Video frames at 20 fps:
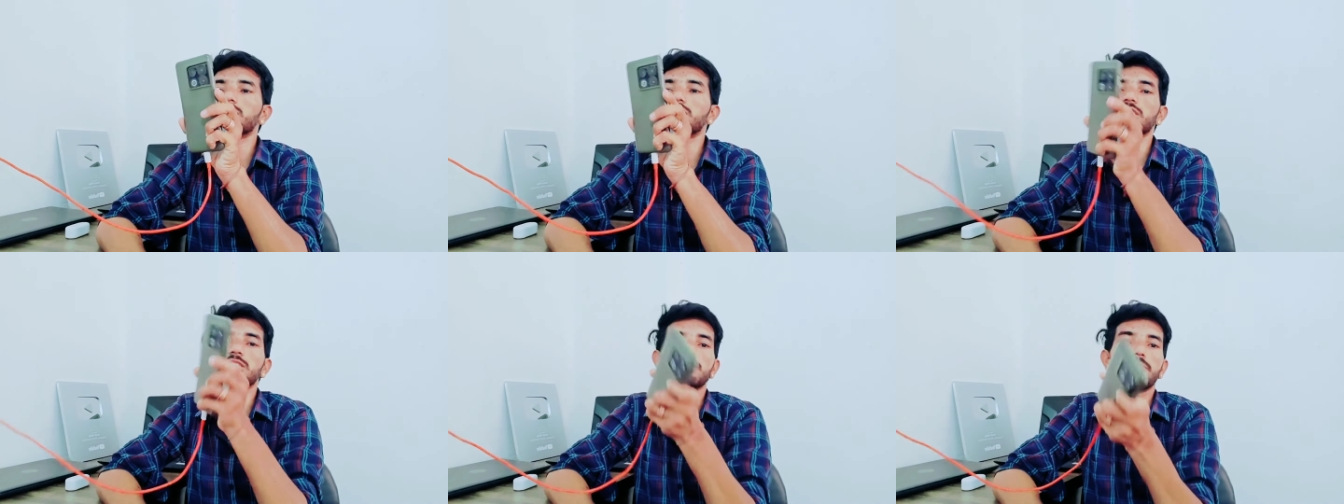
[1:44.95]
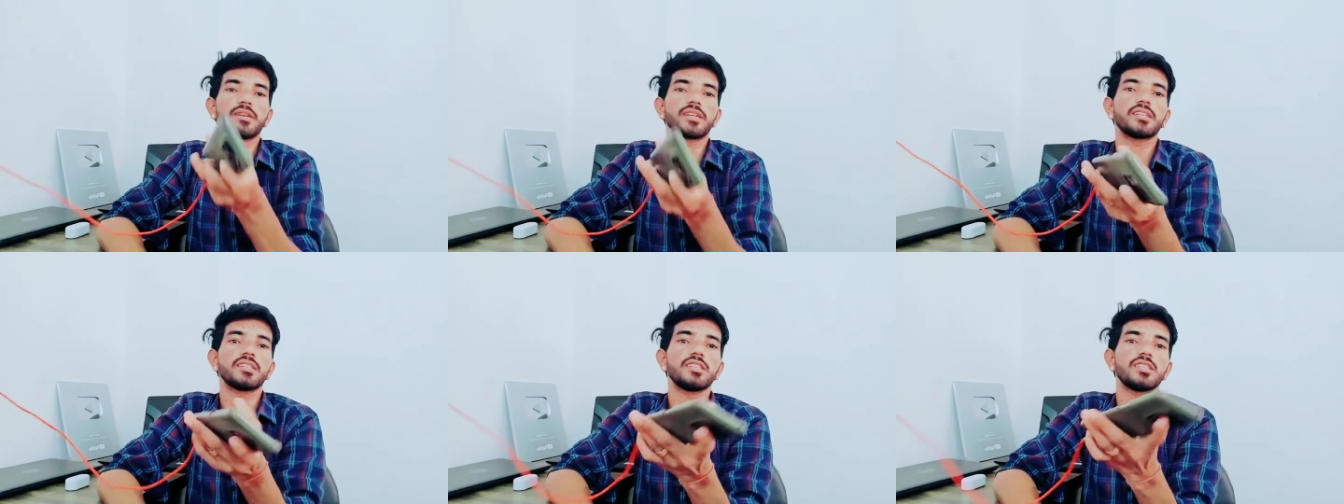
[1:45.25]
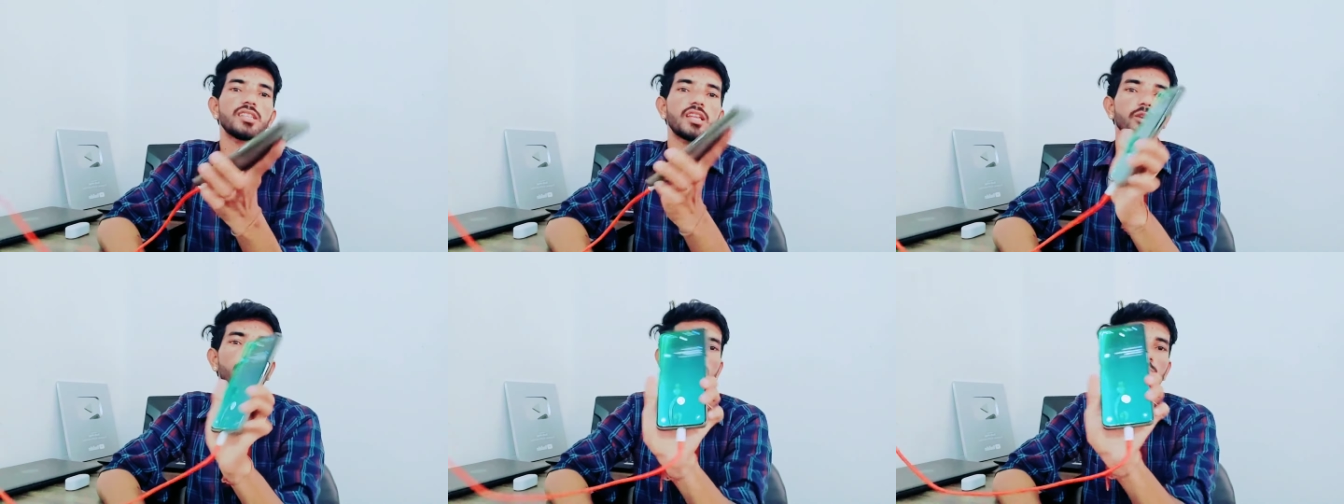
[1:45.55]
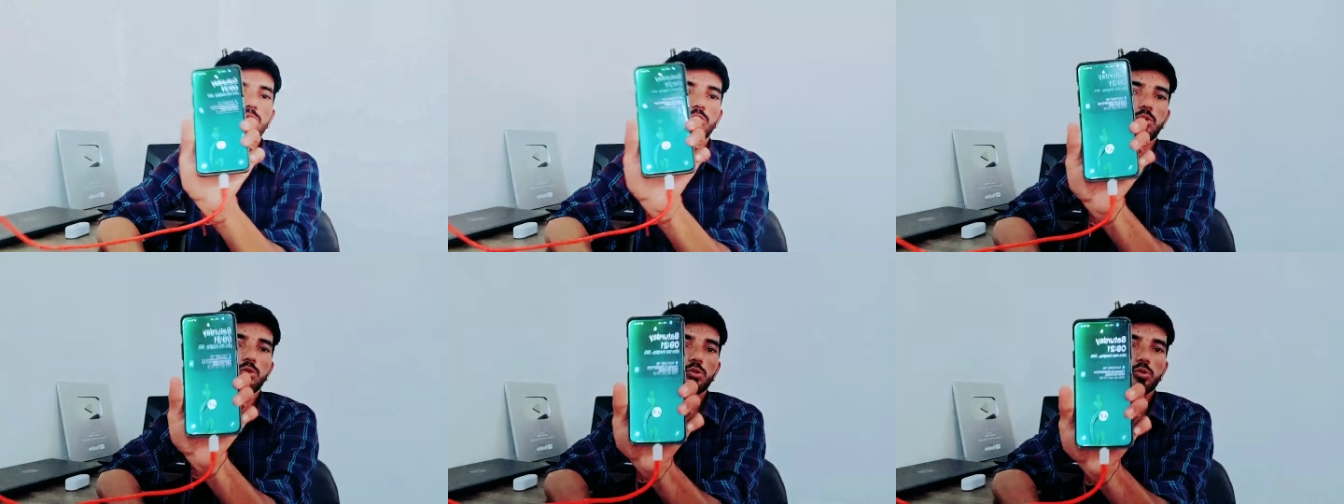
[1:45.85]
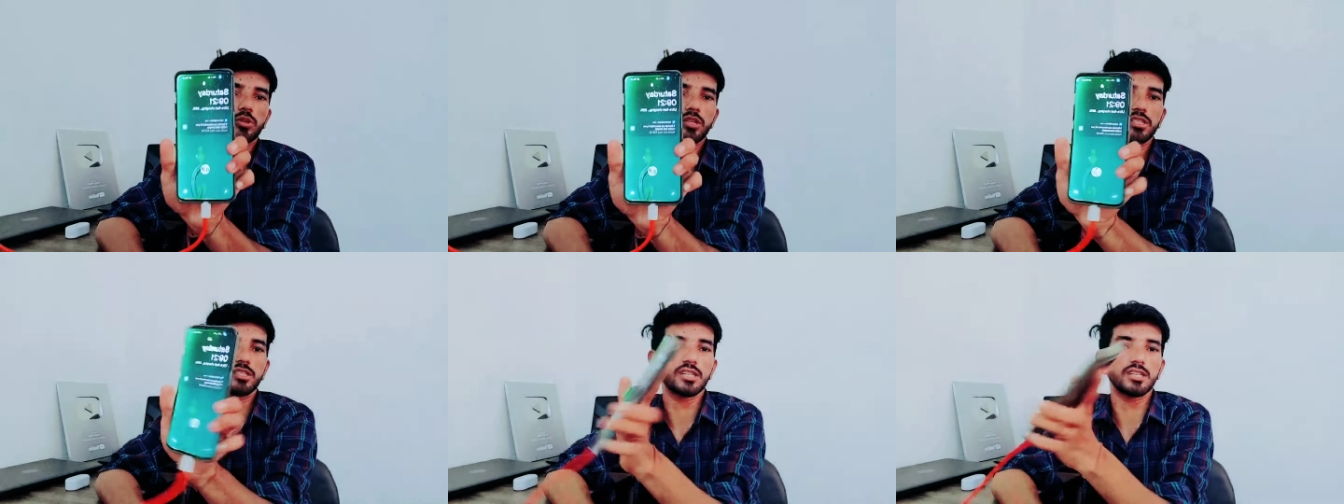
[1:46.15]
पच्चीस मई कितनी तारीख हो, हो
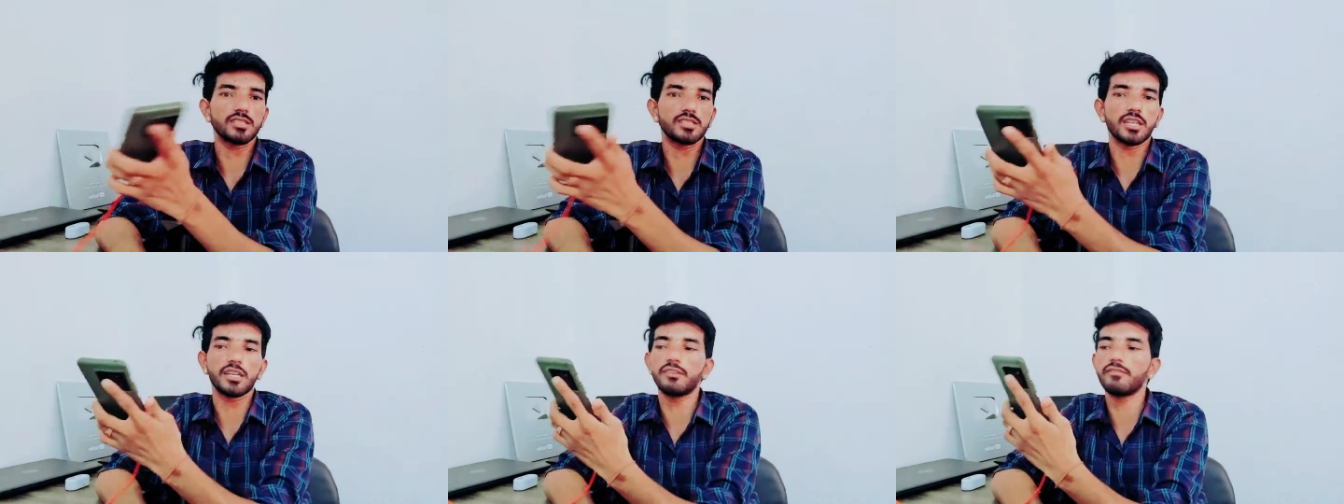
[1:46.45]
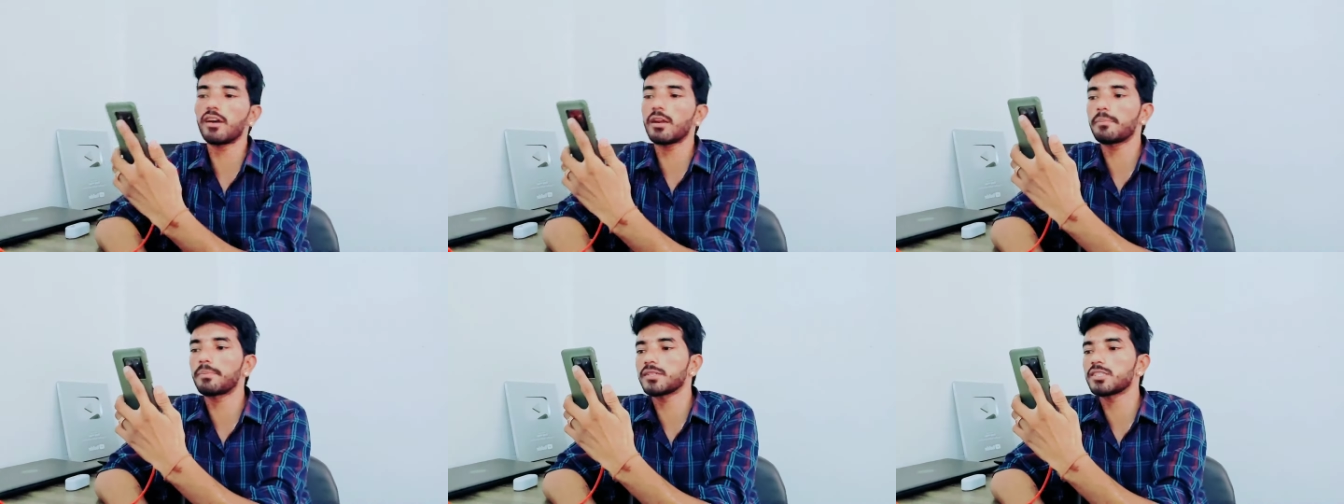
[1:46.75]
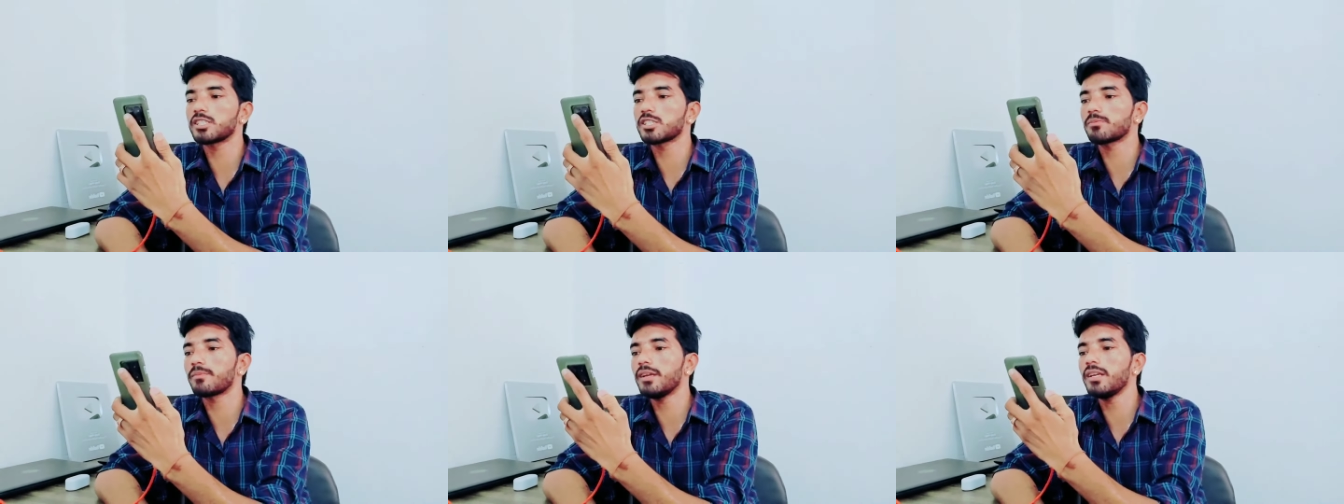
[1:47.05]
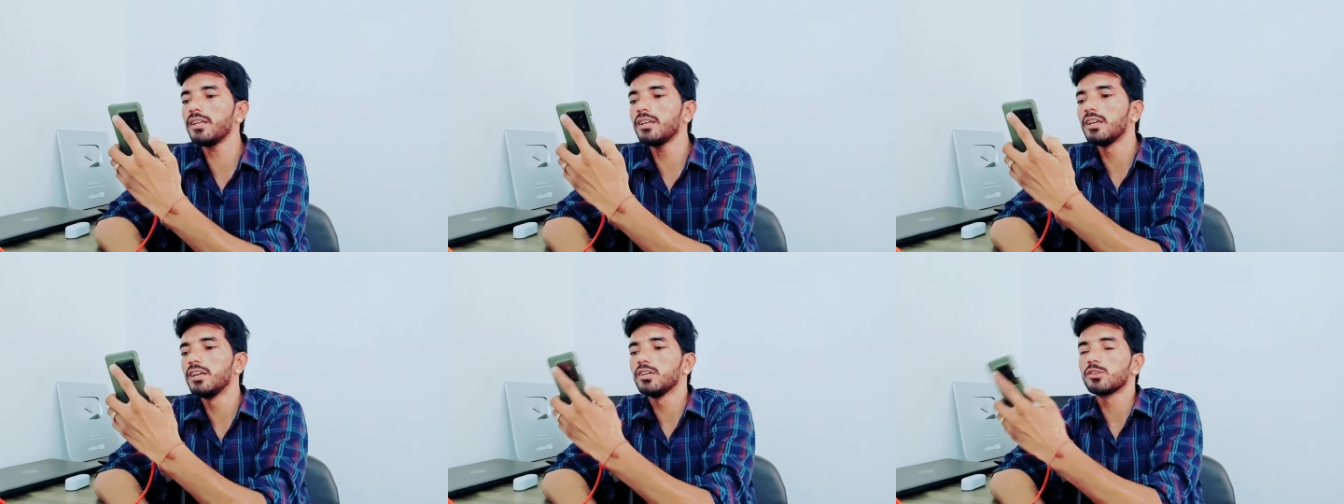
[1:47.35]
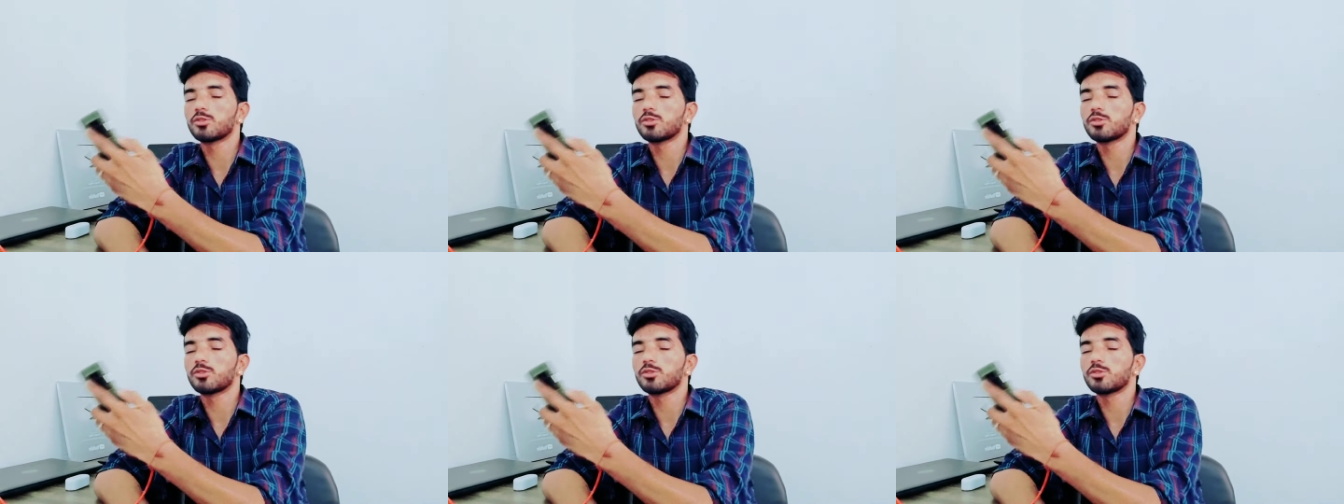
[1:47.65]
चुकी है शनिवार पच्चीस मई